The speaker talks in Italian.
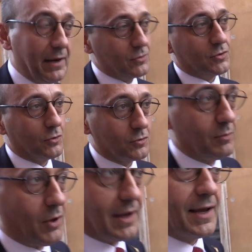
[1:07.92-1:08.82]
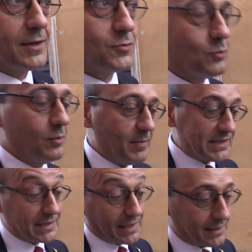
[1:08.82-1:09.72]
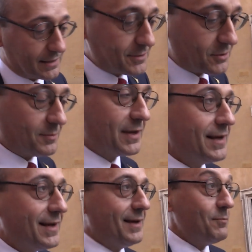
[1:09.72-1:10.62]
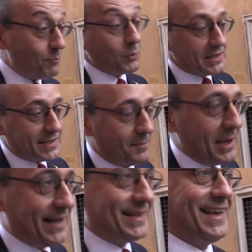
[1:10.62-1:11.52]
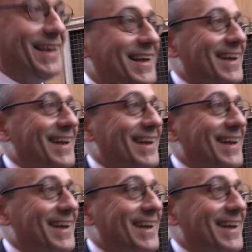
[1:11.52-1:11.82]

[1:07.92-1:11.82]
non solo sul blog, anche su mm-hmm. due bestseller, insomma, modestamente,